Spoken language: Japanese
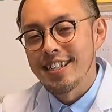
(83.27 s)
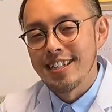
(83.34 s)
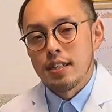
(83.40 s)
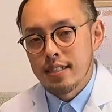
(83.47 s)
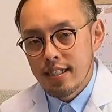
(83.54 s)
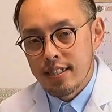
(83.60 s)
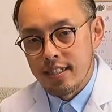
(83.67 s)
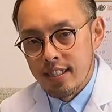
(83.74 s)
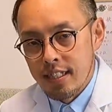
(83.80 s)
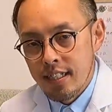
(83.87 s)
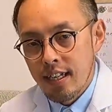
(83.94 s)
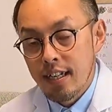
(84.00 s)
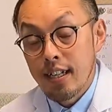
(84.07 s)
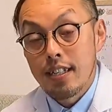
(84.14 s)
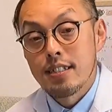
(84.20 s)
私たち人
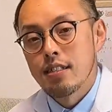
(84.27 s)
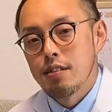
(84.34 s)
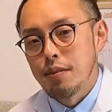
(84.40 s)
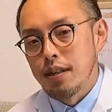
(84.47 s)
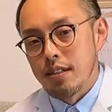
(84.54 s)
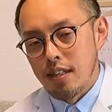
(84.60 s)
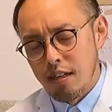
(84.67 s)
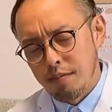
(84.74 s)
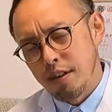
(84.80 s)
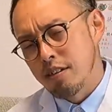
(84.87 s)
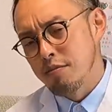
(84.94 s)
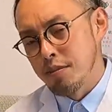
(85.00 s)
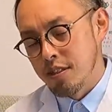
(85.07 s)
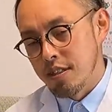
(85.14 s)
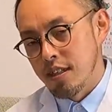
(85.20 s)
間からすれば、生
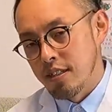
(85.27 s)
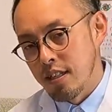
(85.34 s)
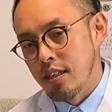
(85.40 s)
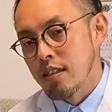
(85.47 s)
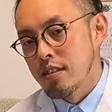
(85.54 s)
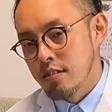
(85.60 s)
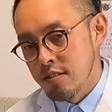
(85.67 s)
ゴミとかね、